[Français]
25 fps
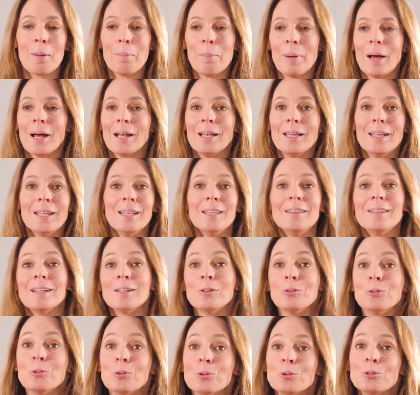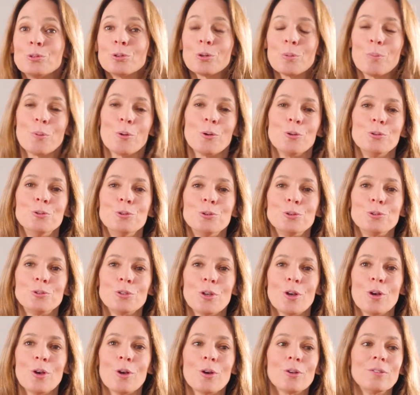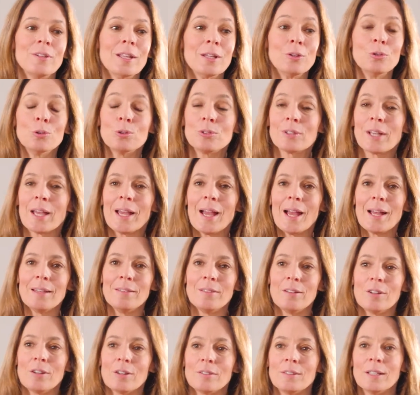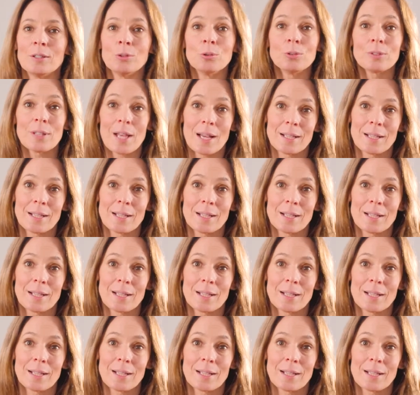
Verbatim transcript: a parlé d'un autre producteur, d'un autre créateur, d'un autre